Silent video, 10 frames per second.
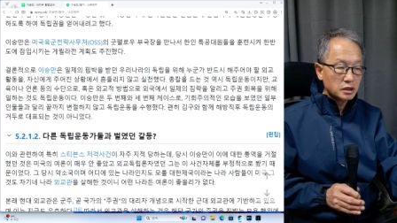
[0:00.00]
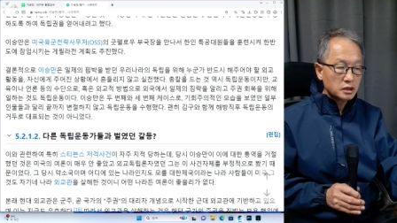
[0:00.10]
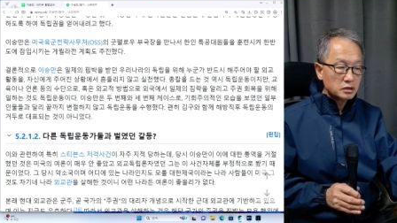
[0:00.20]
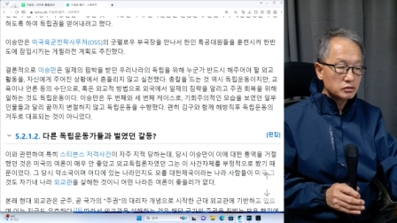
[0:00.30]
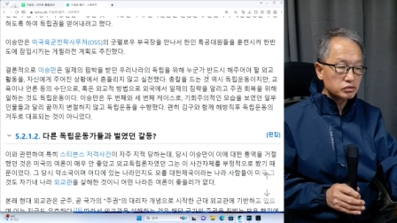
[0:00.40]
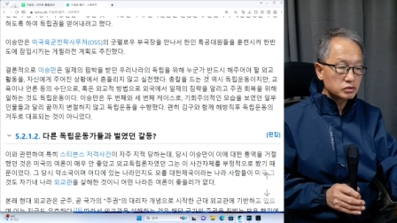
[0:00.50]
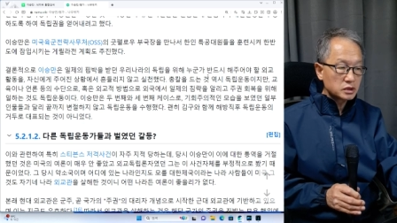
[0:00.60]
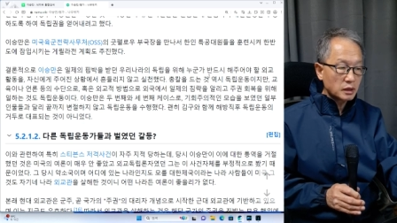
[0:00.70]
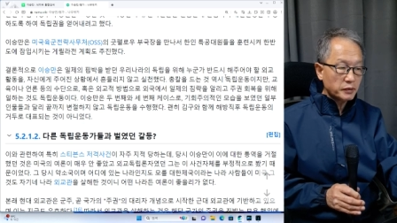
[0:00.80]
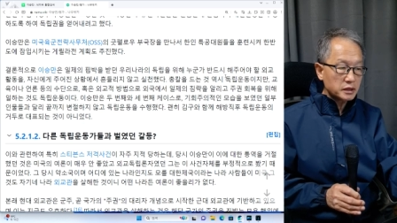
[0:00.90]

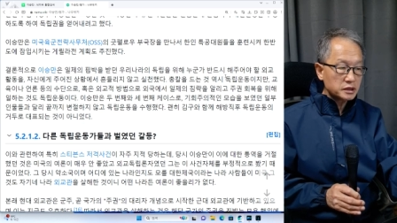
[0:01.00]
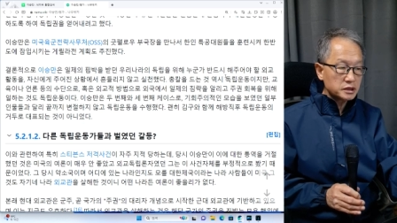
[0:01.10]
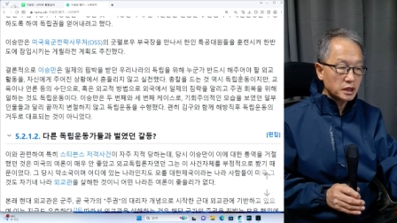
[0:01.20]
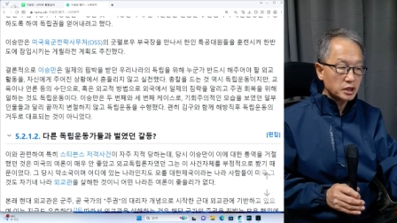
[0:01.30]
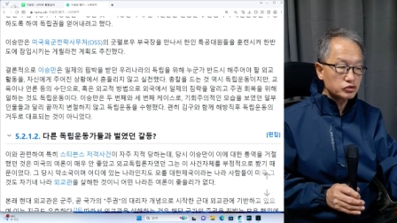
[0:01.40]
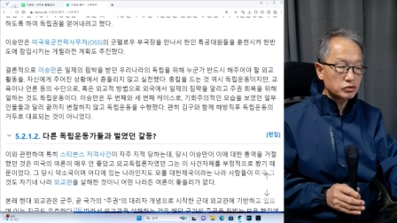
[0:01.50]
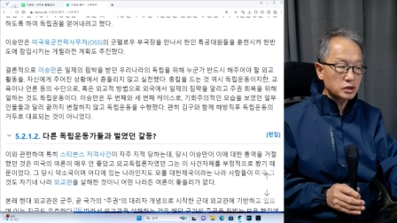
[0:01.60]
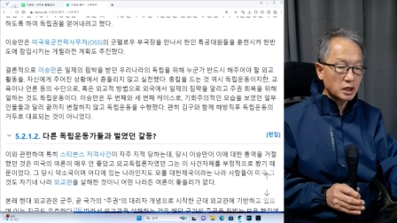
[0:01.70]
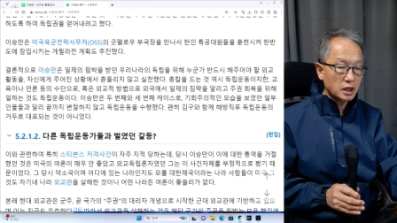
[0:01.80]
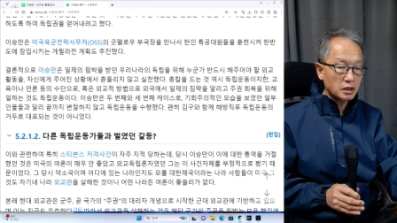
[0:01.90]
누군가 반드시
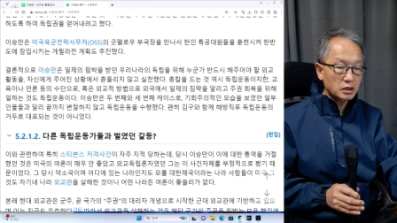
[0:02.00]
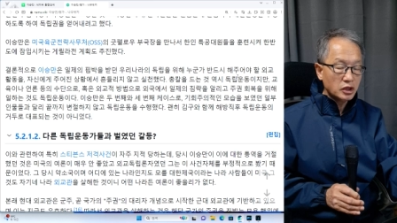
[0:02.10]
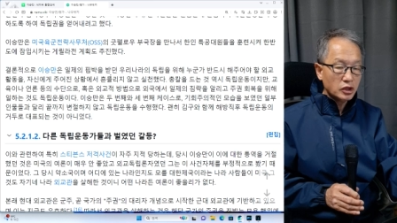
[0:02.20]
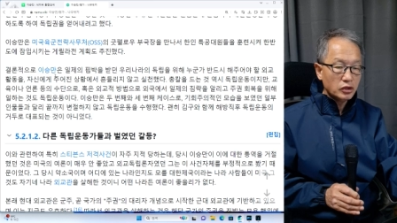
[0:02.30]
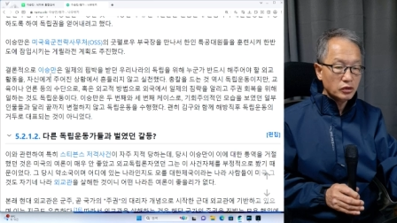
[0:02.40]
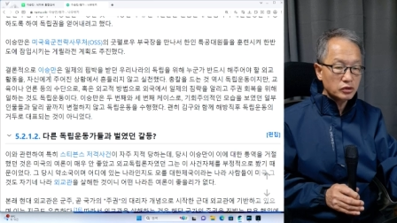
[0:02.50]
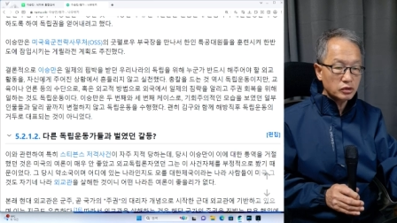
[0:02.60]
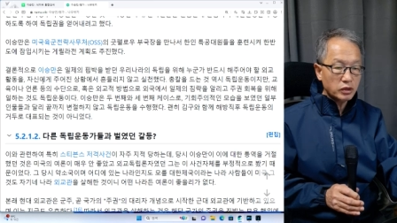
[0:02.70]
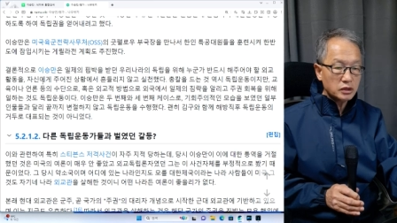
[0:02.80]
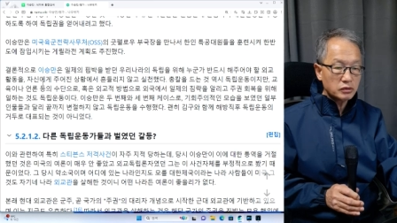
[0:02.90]
해줘야 할 외교
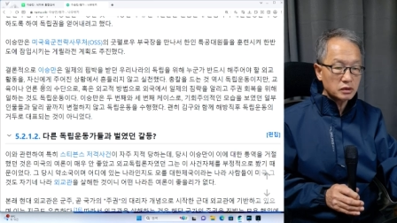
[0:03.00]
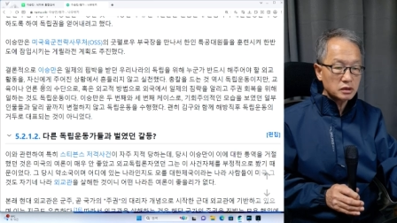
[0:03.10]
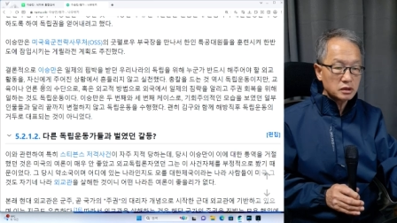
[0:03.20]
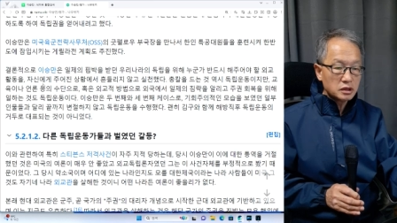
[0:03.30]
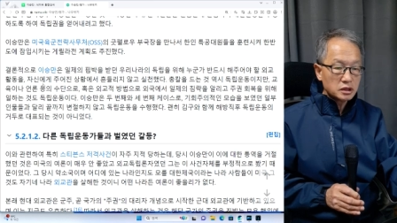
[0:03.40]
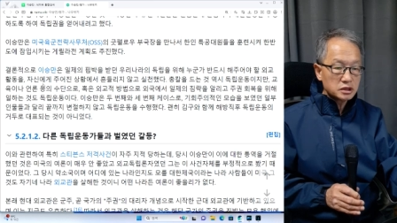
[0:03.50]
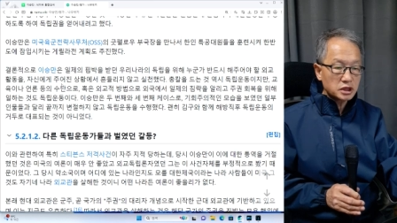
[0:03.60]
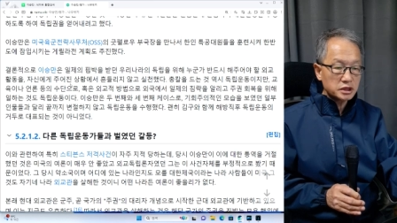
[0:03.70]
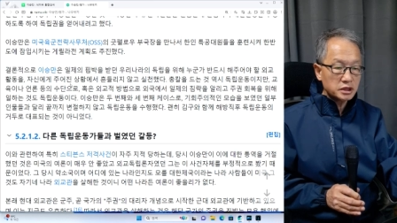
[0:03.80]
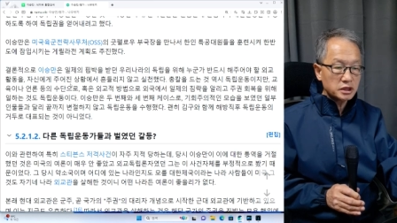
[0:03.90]
활동을
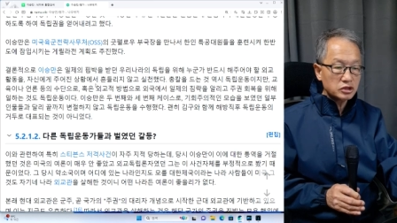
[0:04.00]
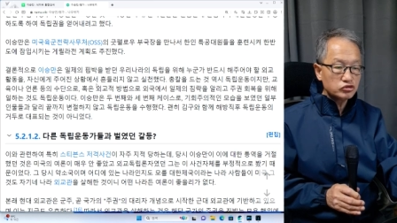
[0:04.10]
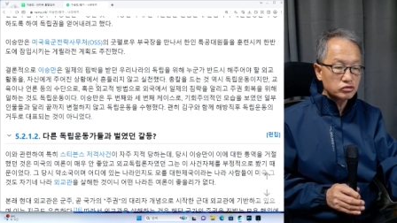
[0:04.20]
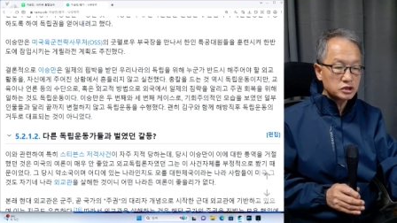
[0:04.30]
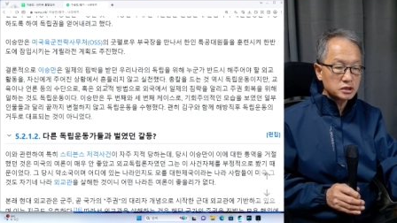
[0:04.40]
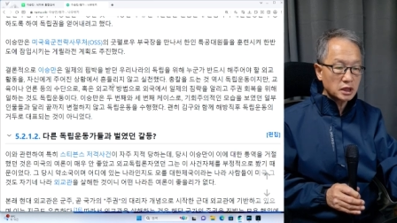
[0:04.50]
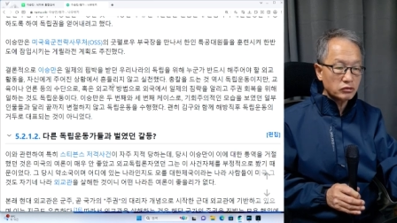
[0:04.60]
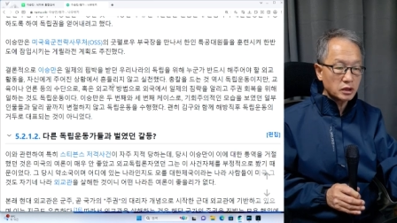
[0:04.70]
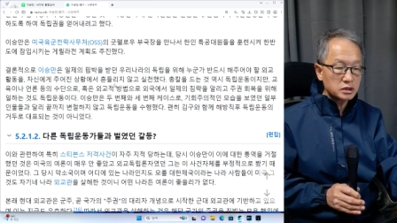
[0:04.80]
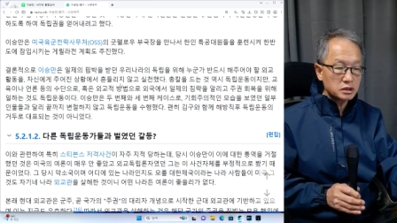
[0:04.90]
자신에게 주어진
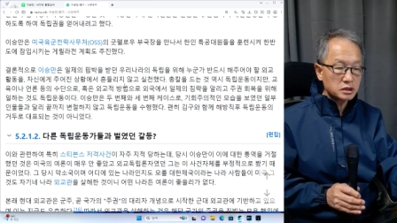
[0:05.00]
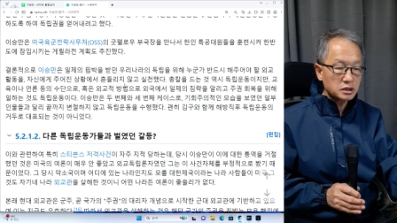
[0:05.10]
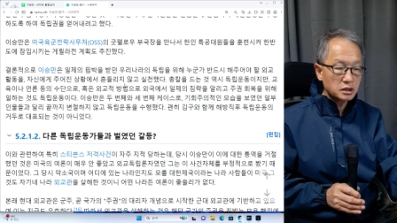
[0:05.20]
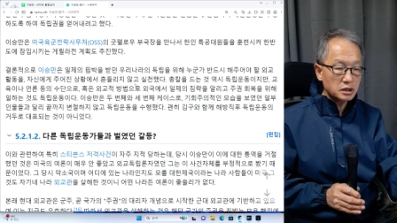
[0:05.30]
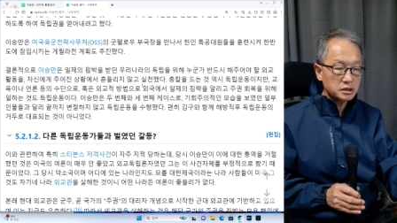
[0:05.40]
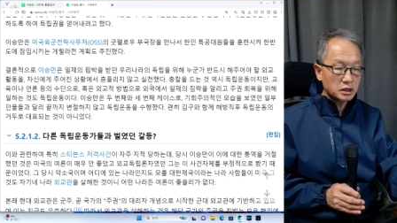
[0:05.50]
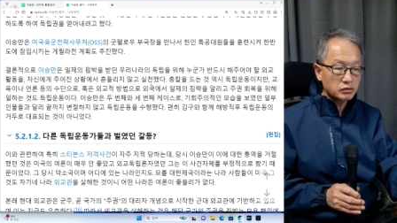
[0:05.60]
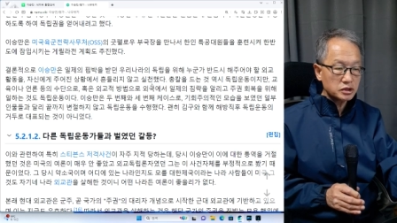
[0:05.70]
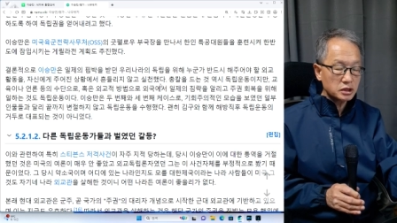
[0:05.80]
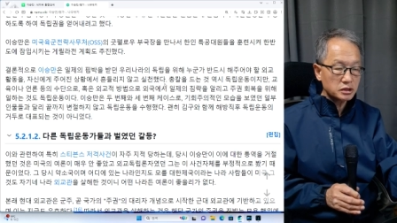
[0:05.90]
상황에서 흔들리지
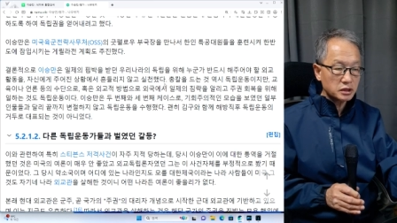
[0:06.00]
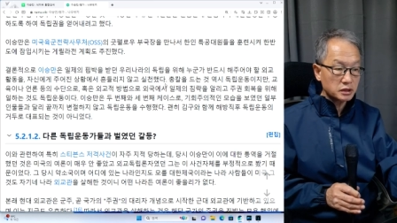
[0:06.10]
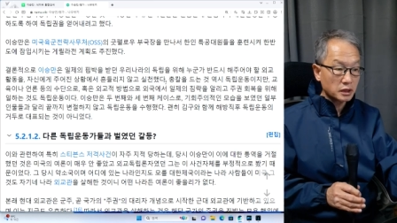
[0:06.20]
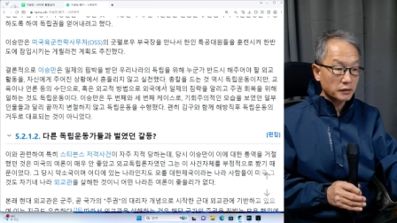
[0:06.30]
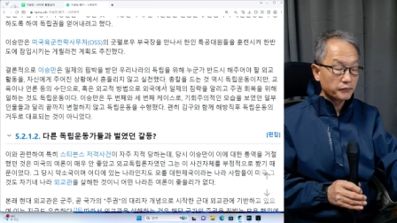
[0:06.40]
않고 실천했다.